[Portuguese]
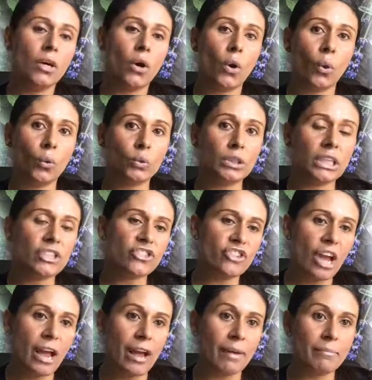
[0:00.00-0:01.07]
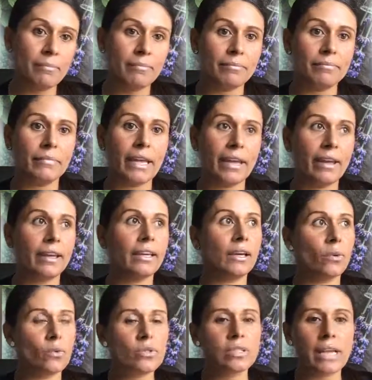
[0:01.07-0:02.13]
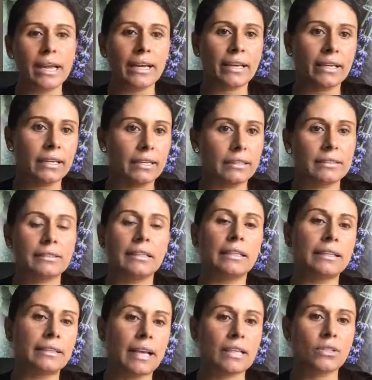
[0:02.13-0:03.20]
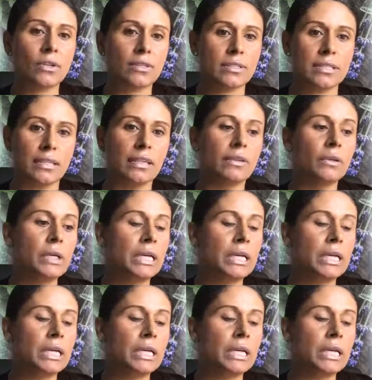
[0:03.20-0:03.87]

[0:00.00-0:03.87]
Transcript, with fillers: outras já, né, que consegue se lidar sozinha.